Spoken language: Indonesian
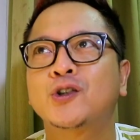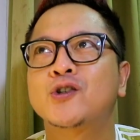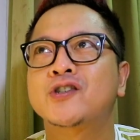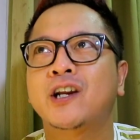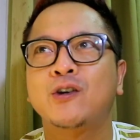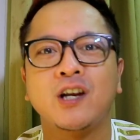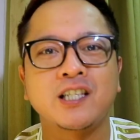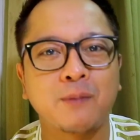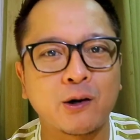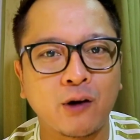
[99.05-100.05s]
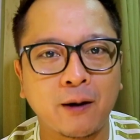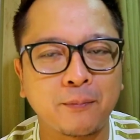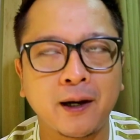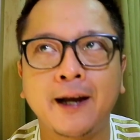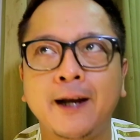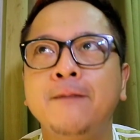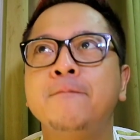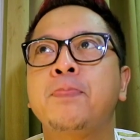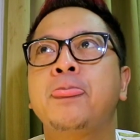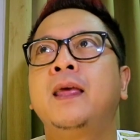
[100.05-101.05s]
Terus regulasi baru apa?
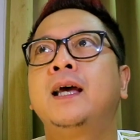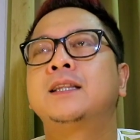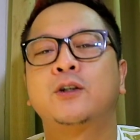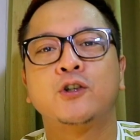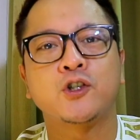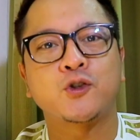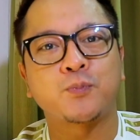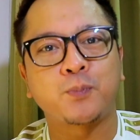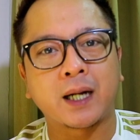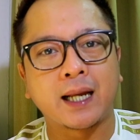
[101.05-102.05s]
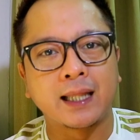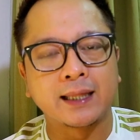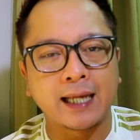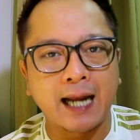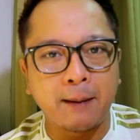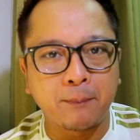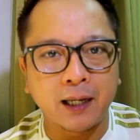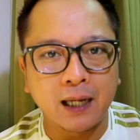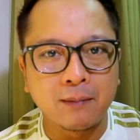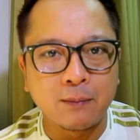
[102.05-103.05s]
terus pergantian apa
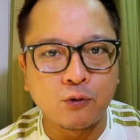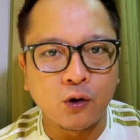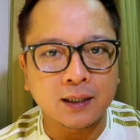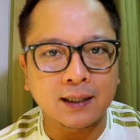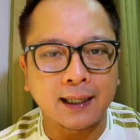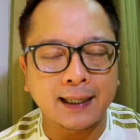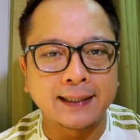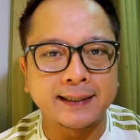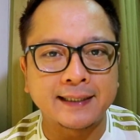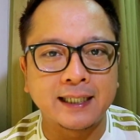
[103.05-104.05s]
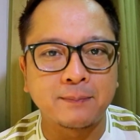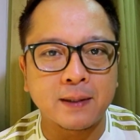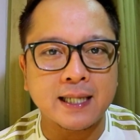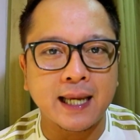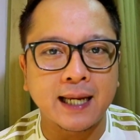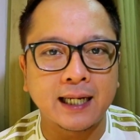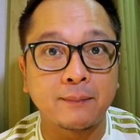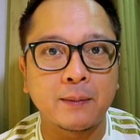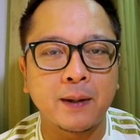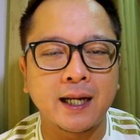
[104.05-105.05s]
yang membuat akan terjadi persaingan yang
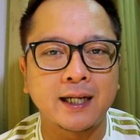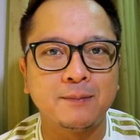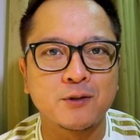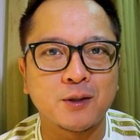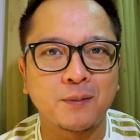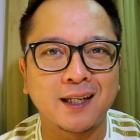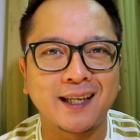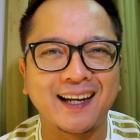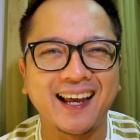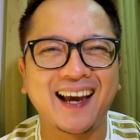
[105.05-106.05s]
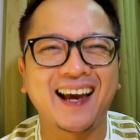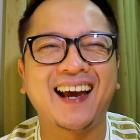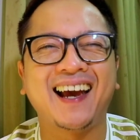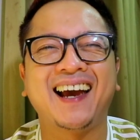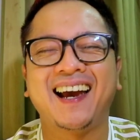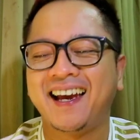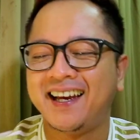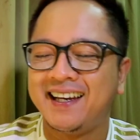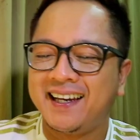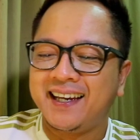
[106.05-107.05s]
berbeda di musim ini. Nah,
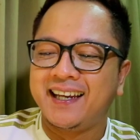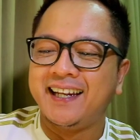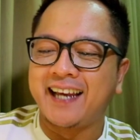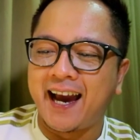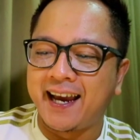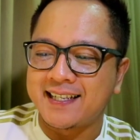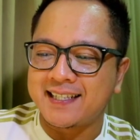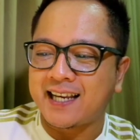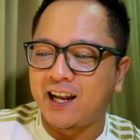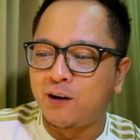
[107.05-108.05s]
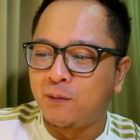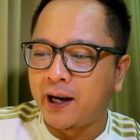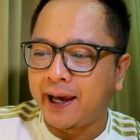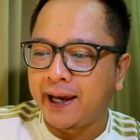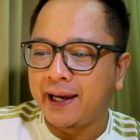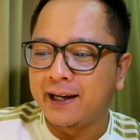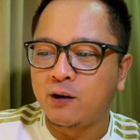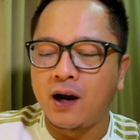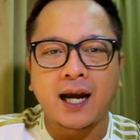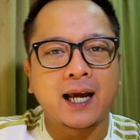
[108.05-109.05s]
ini guys, kalau boleh
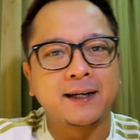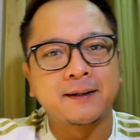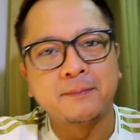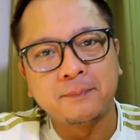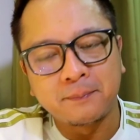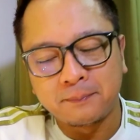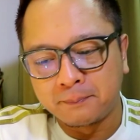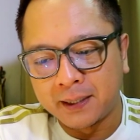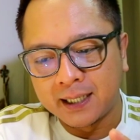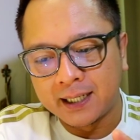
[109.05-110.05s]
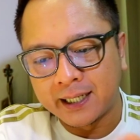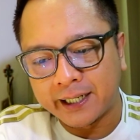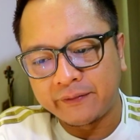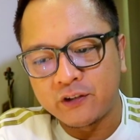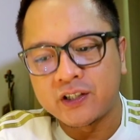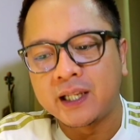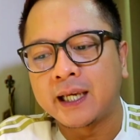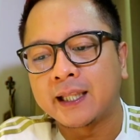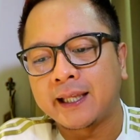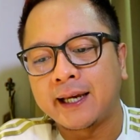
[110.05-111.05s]
gue akan mereview
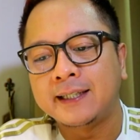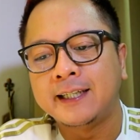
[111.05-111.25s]
sedikit ya.